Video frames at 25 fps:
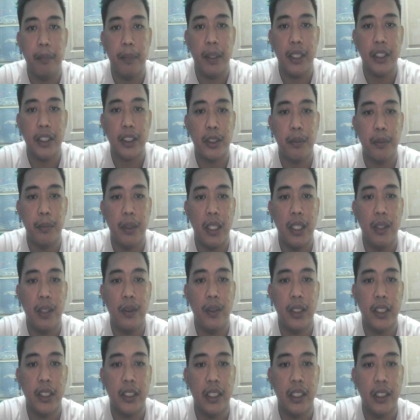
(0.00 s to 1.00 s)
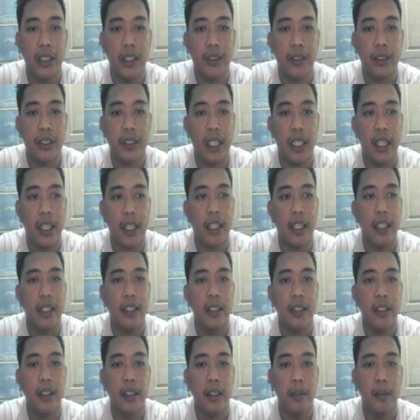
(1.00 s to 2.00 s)
i-paste mo lang ulit siya dito sa
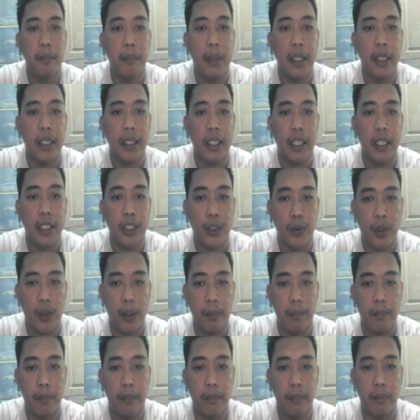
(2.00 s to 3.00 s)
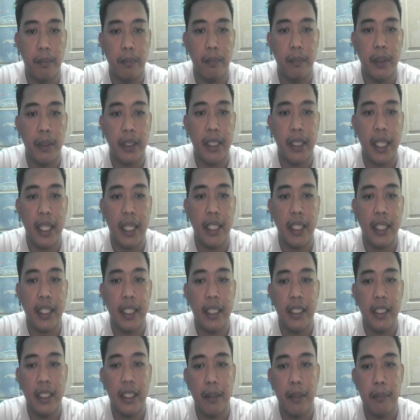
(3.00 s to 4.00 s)
pancake swap. But then,
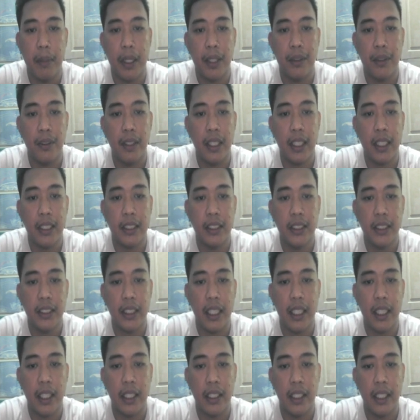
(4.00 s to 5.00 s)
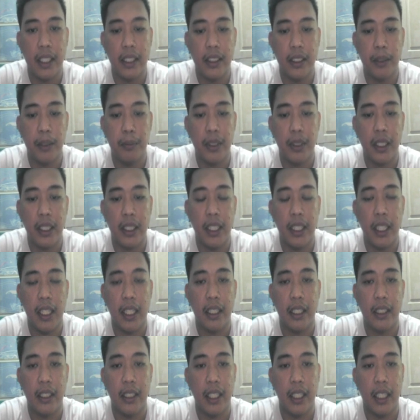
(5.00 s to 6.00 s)
ayan na, meron na kasi siya, kaya hindi mo na
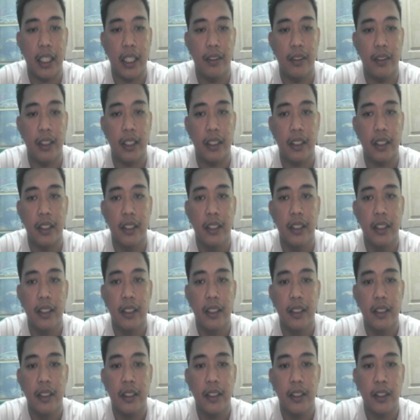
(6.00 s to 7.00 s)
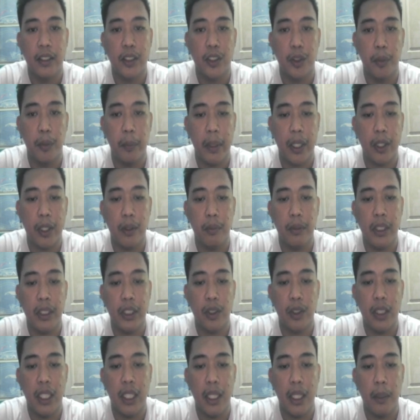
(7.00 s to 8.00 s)
kailangan ilagay ulit. So, meron
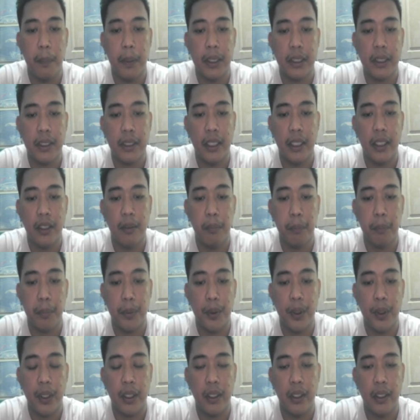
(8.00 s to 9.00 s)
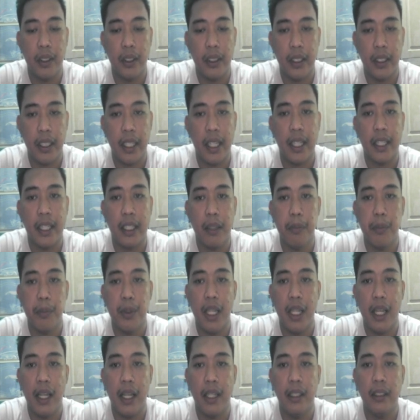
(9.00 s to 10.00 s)
dito lalabas na import, then agree mo
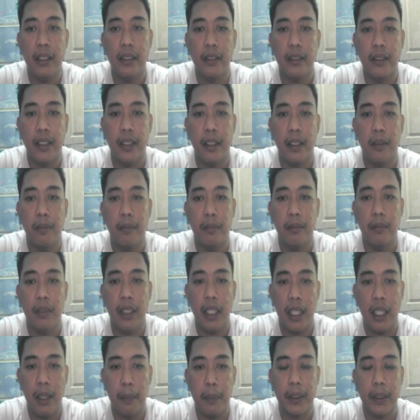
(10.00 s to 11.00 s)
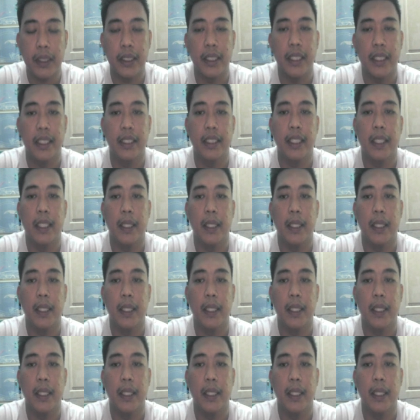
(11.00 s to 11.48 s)
lang, then lalabas na